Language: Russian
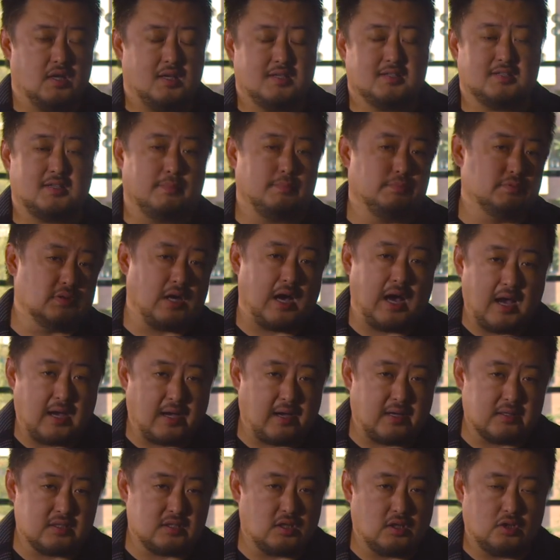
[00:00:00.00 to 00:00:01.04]

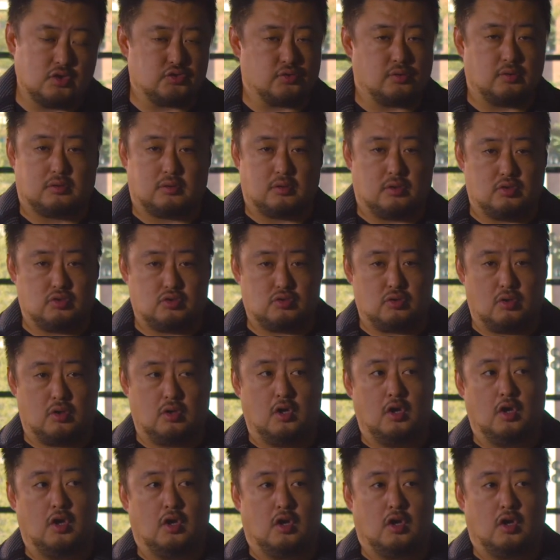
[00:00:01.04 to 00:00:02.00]
заплакать или что-то еще.